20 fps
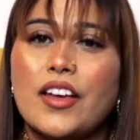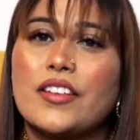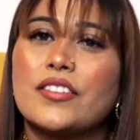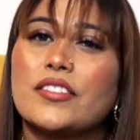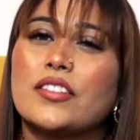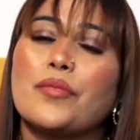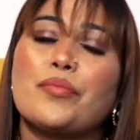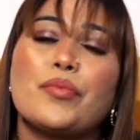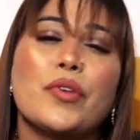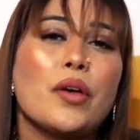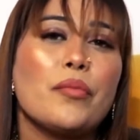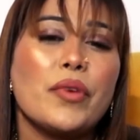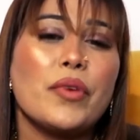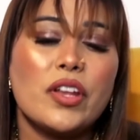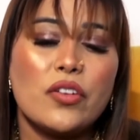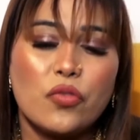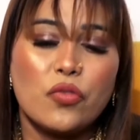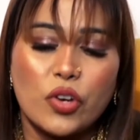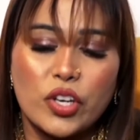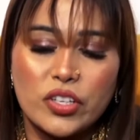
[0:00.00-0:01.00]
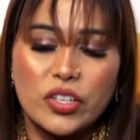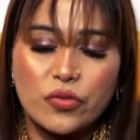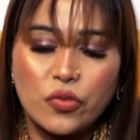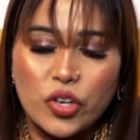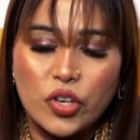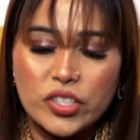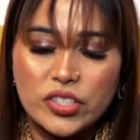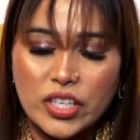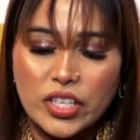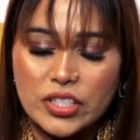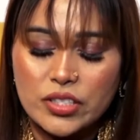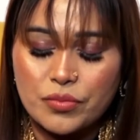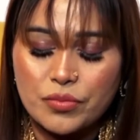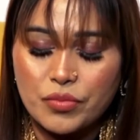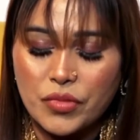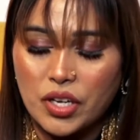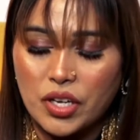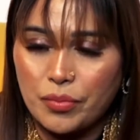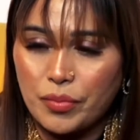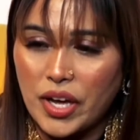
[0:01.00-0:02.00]
सपना मैंने वही वही सच
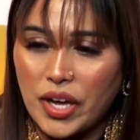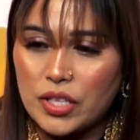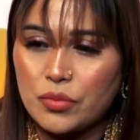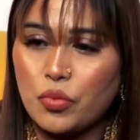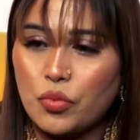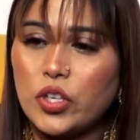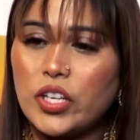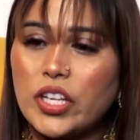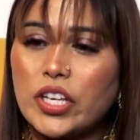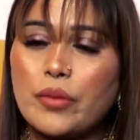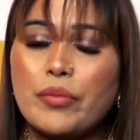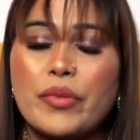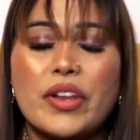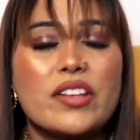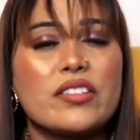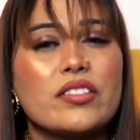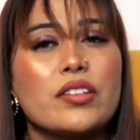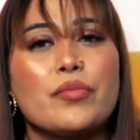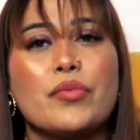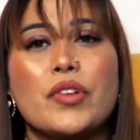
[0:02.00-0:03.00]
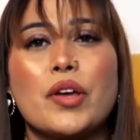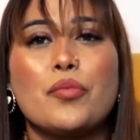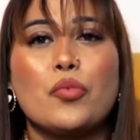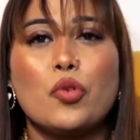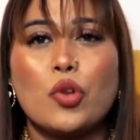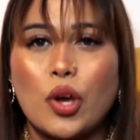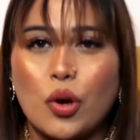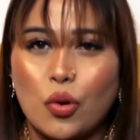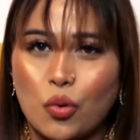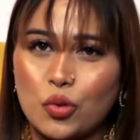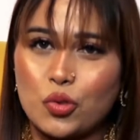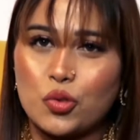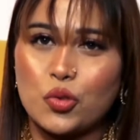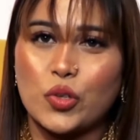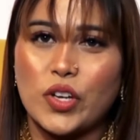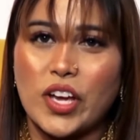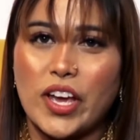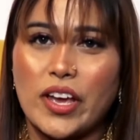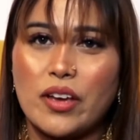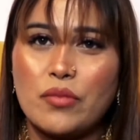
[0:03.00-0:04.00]
बात बोली है कि मेरा सपना पूरा हो
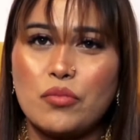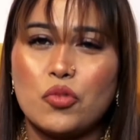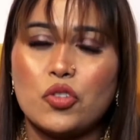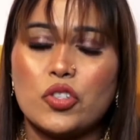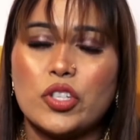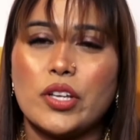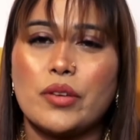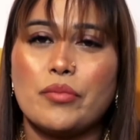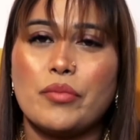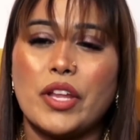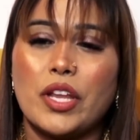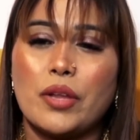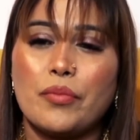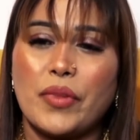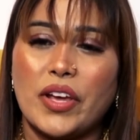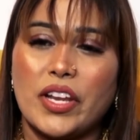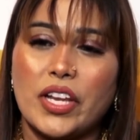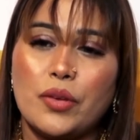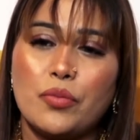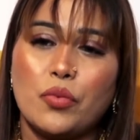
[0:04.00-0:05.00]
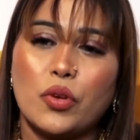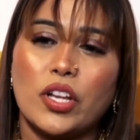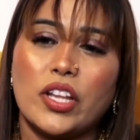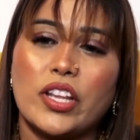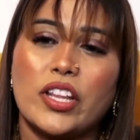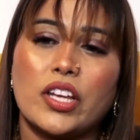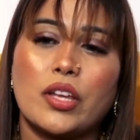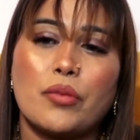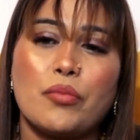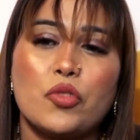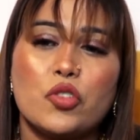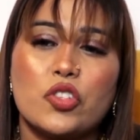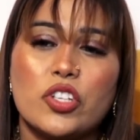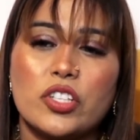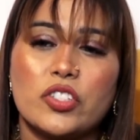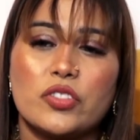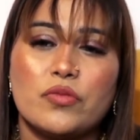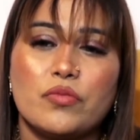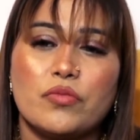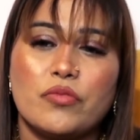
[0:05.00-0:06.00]
चुका है मुझे मैंने पहले ही बोला था कि मुझे
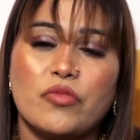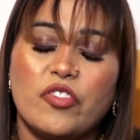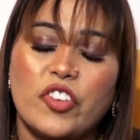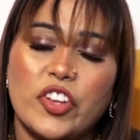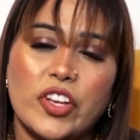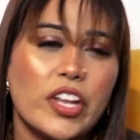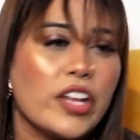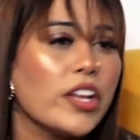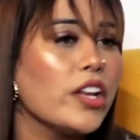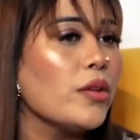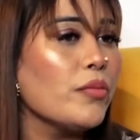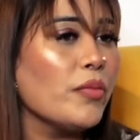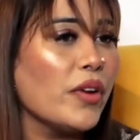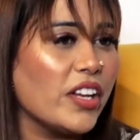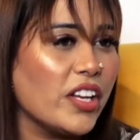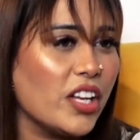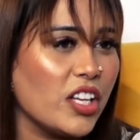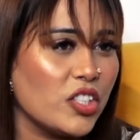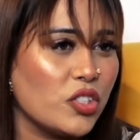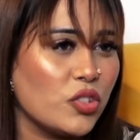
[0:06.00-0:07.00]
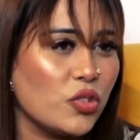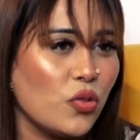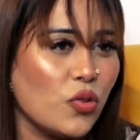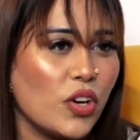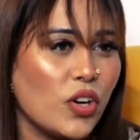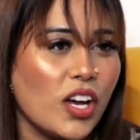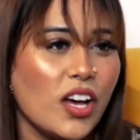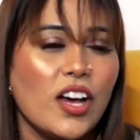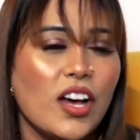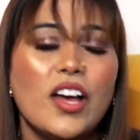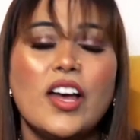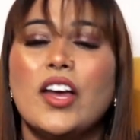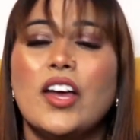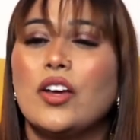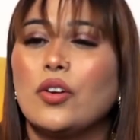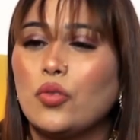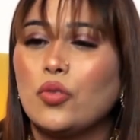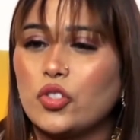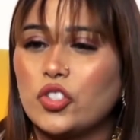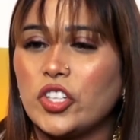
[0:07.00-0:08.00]
विनर नहीं बनना इस शो का
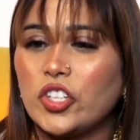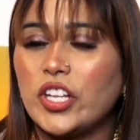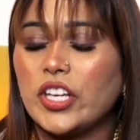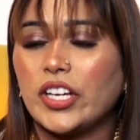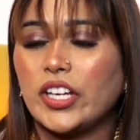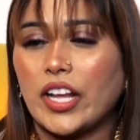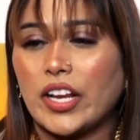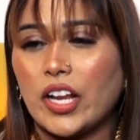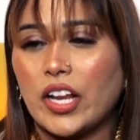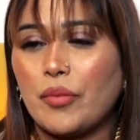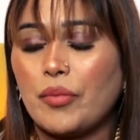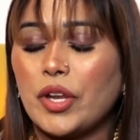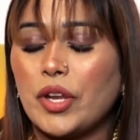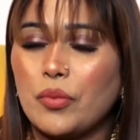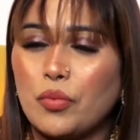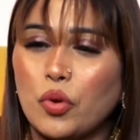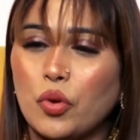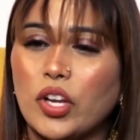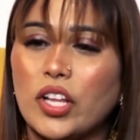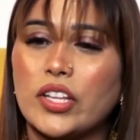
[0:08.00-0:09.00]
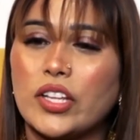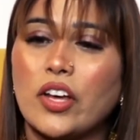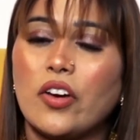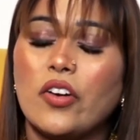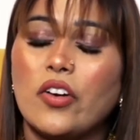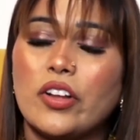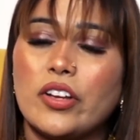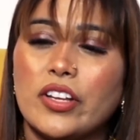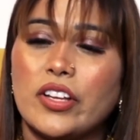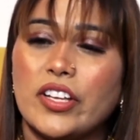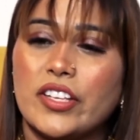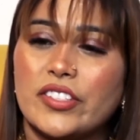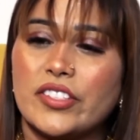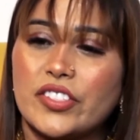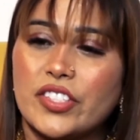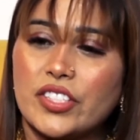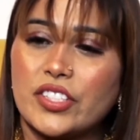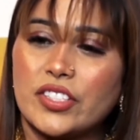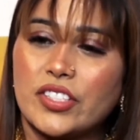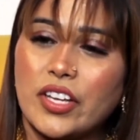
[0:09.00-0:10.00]
कुछ नहीं करना मैंने बोला था और इस
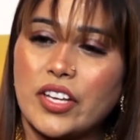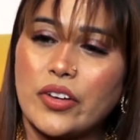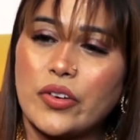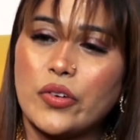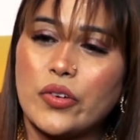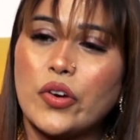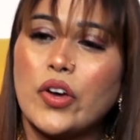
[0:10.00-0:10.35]
चीज़ का